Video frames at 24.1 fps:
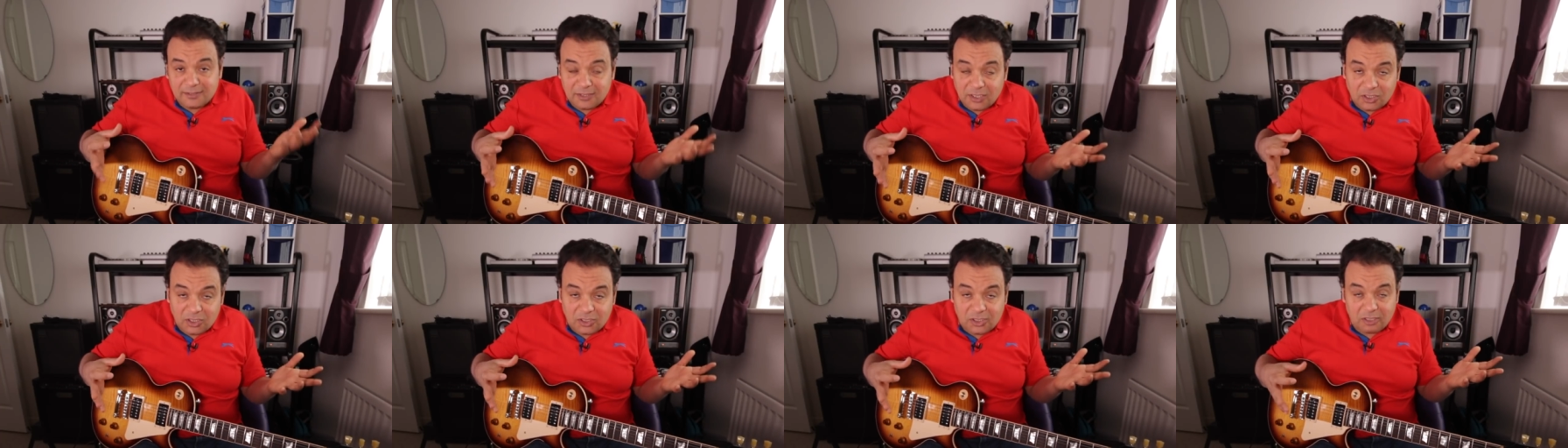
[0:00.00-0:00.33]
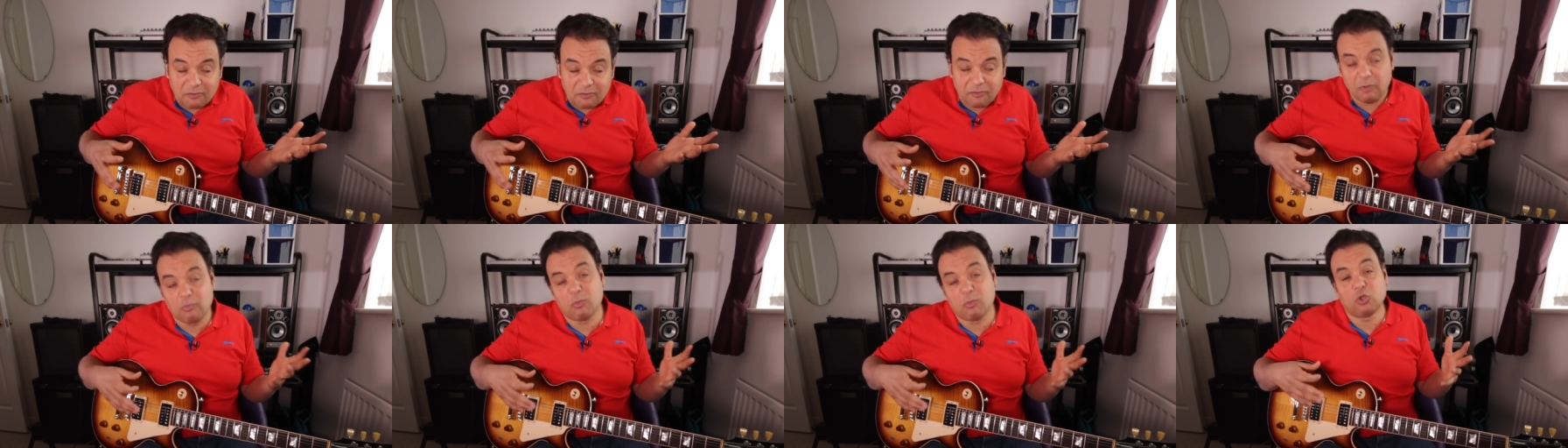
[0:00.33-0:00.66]
كتير
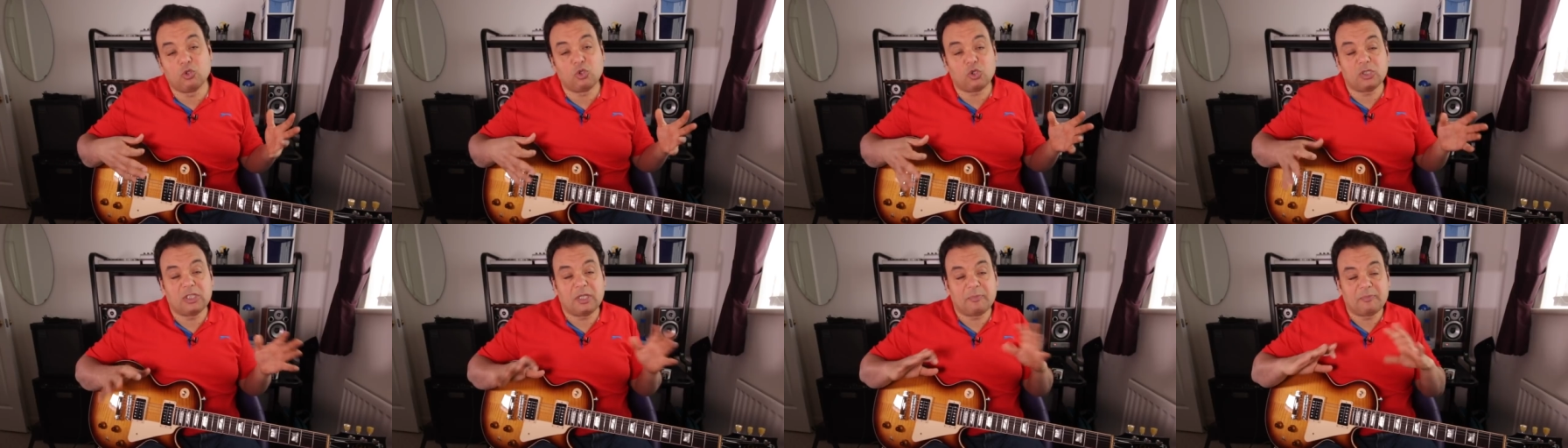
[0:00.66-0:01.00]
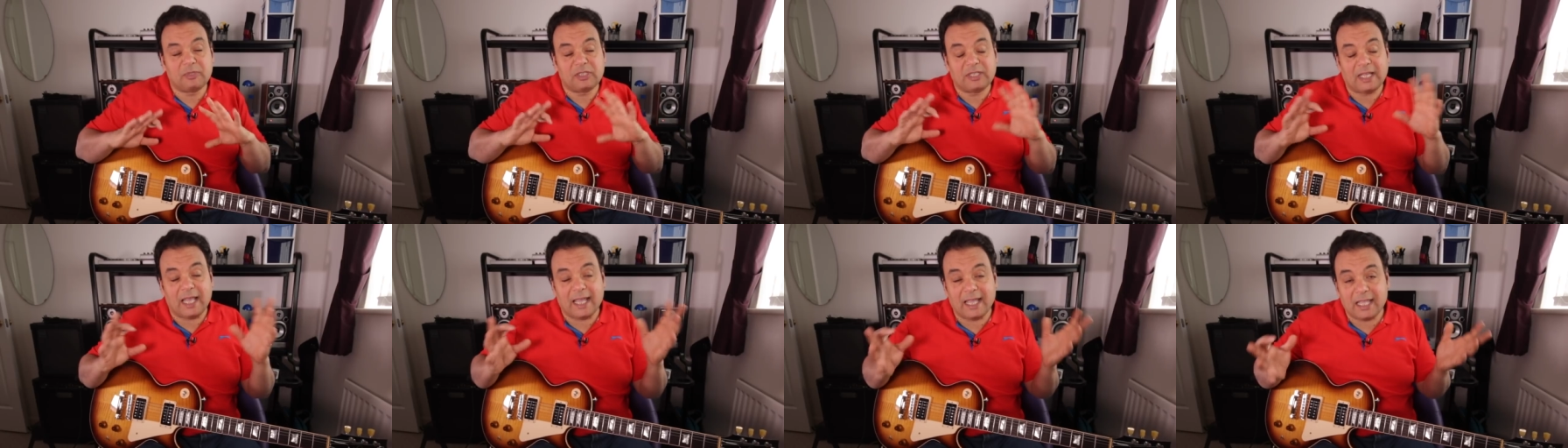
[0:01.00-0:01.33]
في الموضوع ده
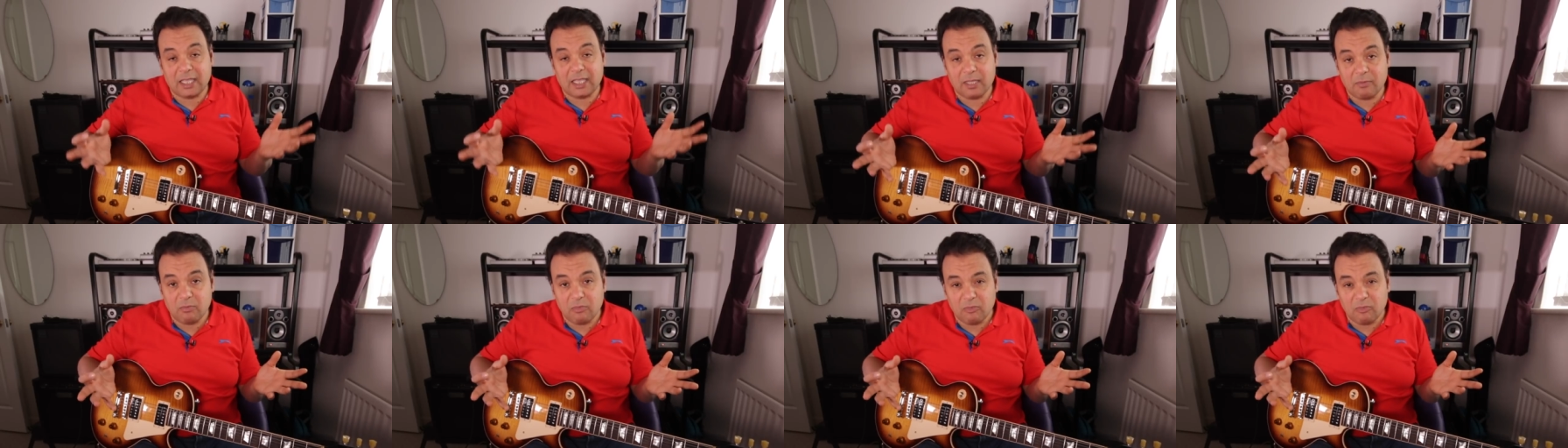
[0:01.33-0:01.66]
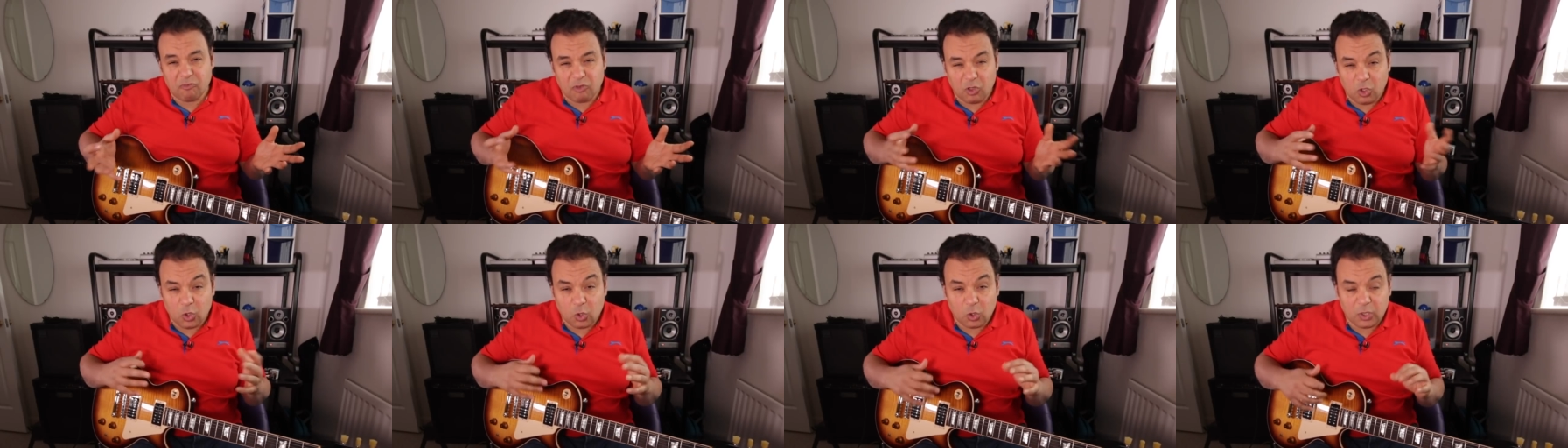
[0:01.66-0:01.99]
بتتحكم
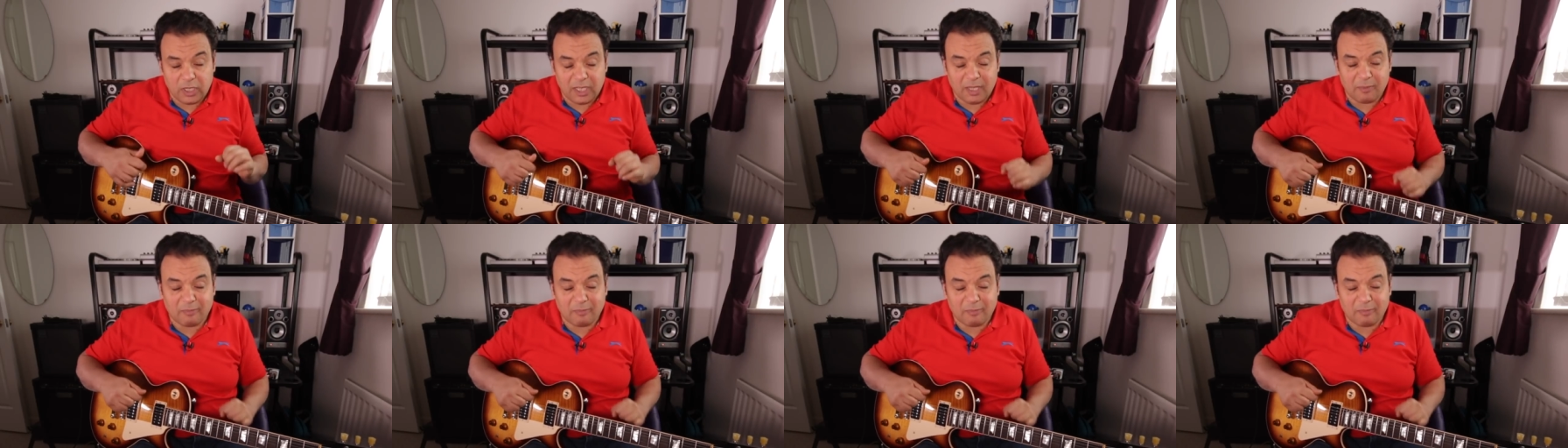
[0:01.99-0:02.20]
في الاغنيه